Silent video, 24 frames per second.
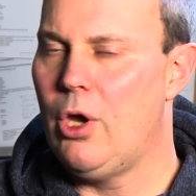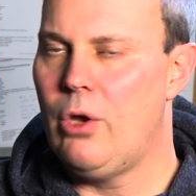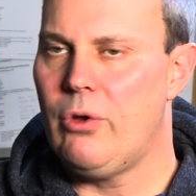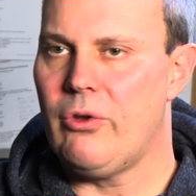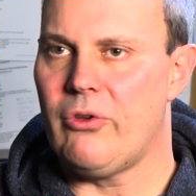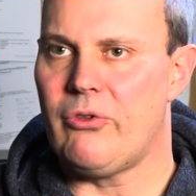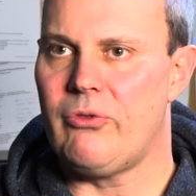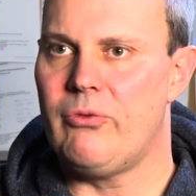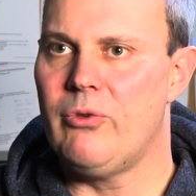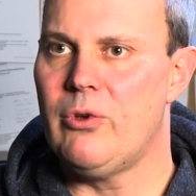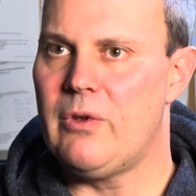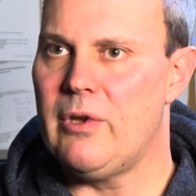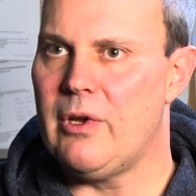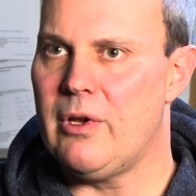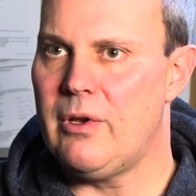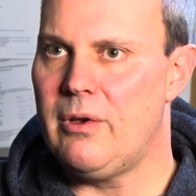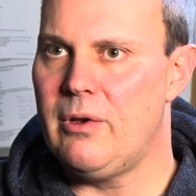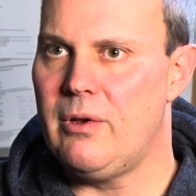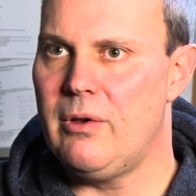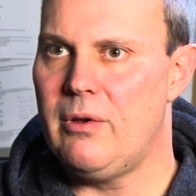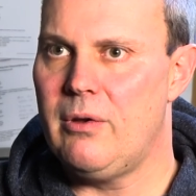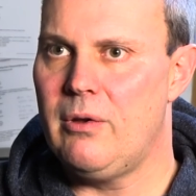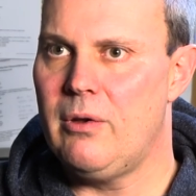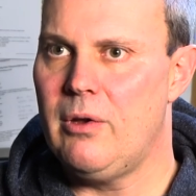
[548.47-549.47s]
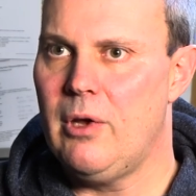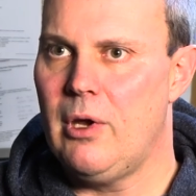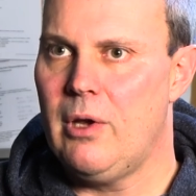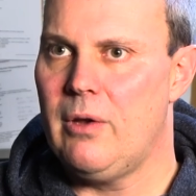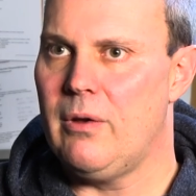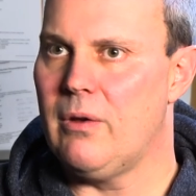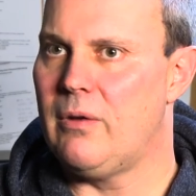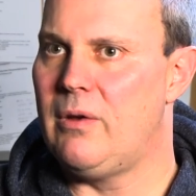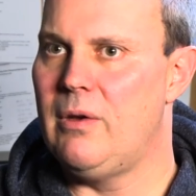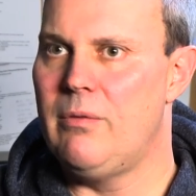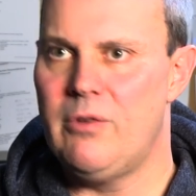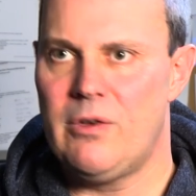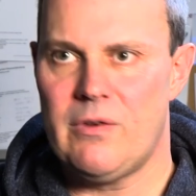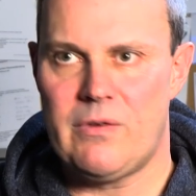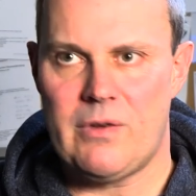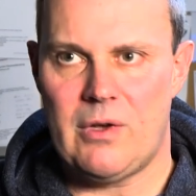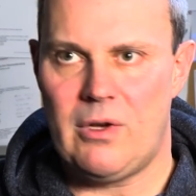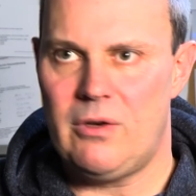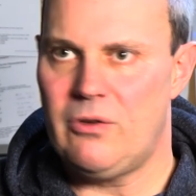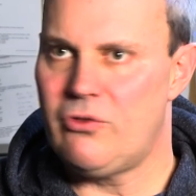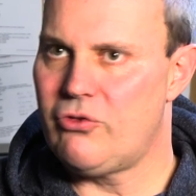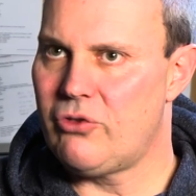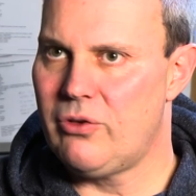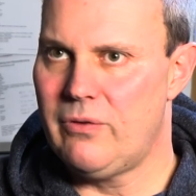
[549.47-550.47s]
Das wird dann, nachdem wir das
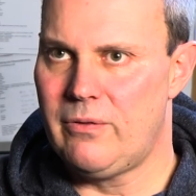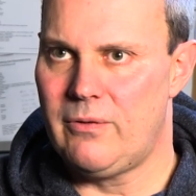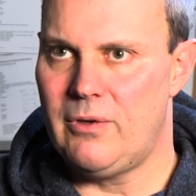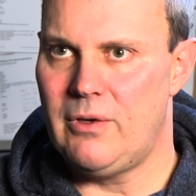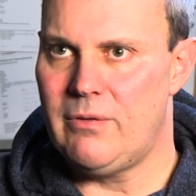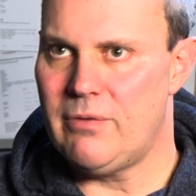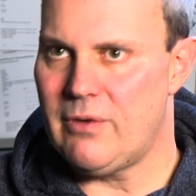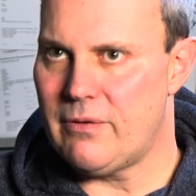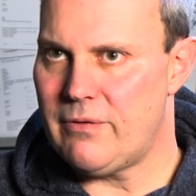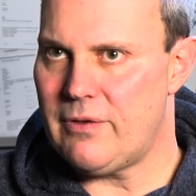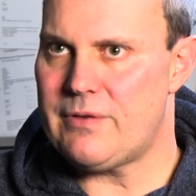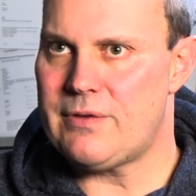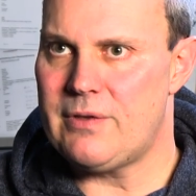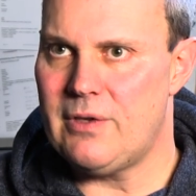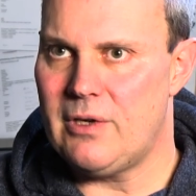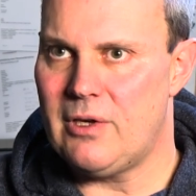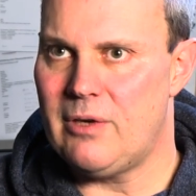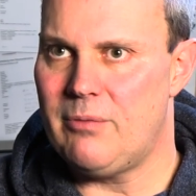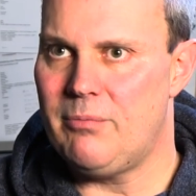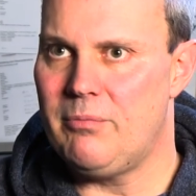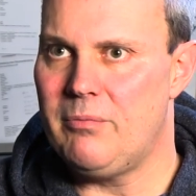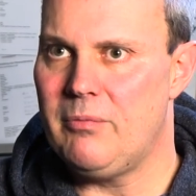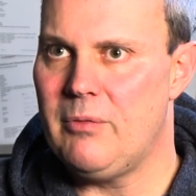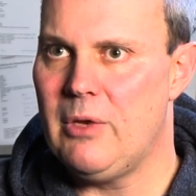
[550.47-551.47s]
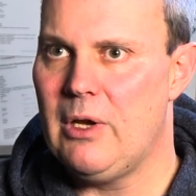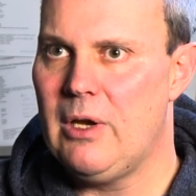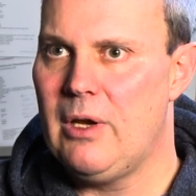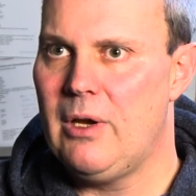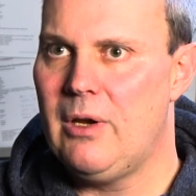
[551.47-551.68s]
alles schriftlich verfasst haben,